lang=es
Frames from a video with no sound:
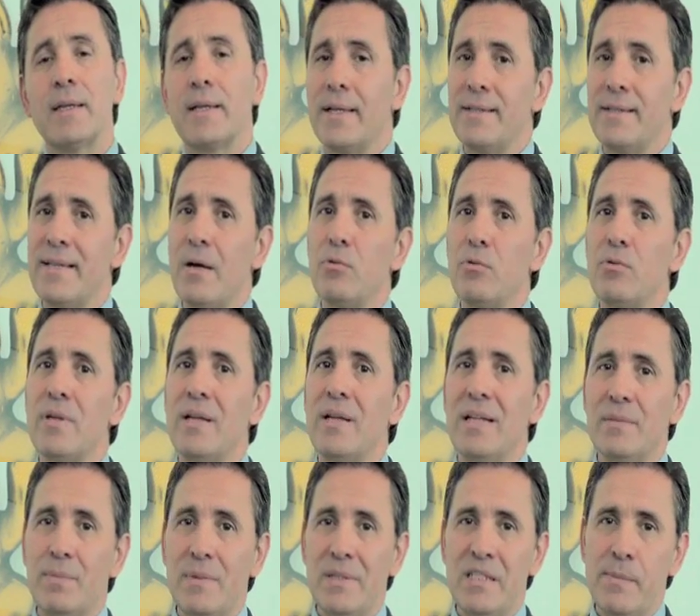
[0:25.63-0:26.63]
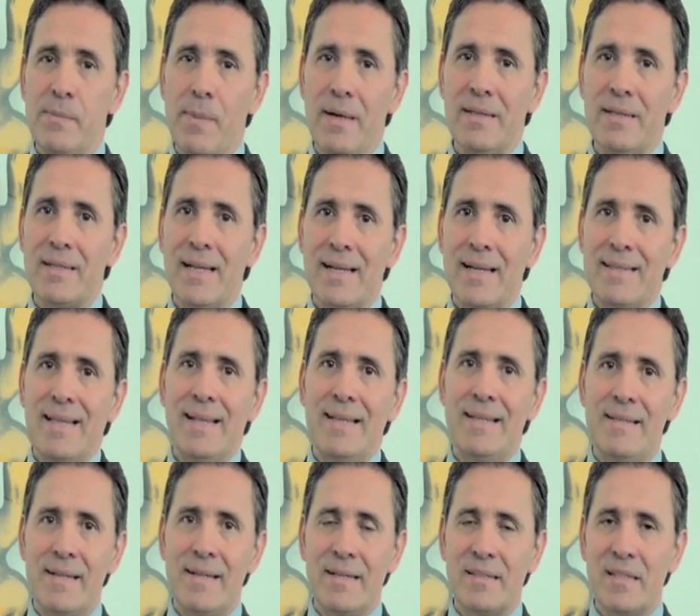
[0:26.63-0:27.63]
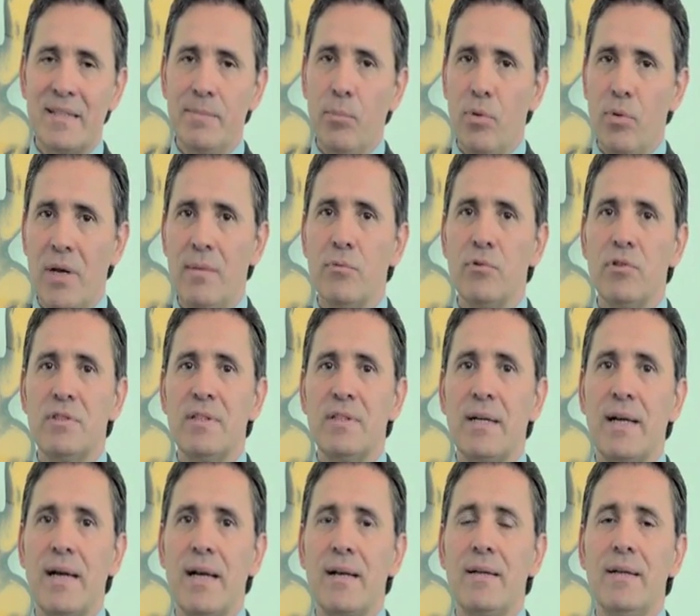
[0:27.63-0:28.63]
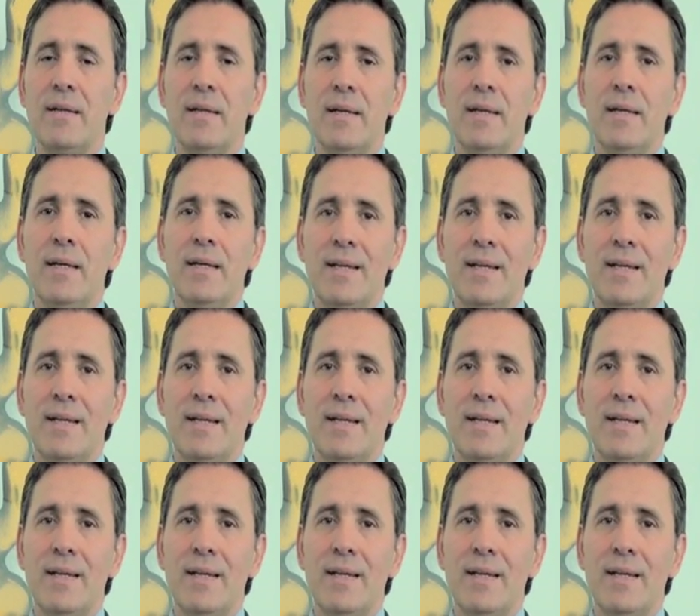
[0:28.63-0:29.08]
Quizá una de las principales características que podríamos destacar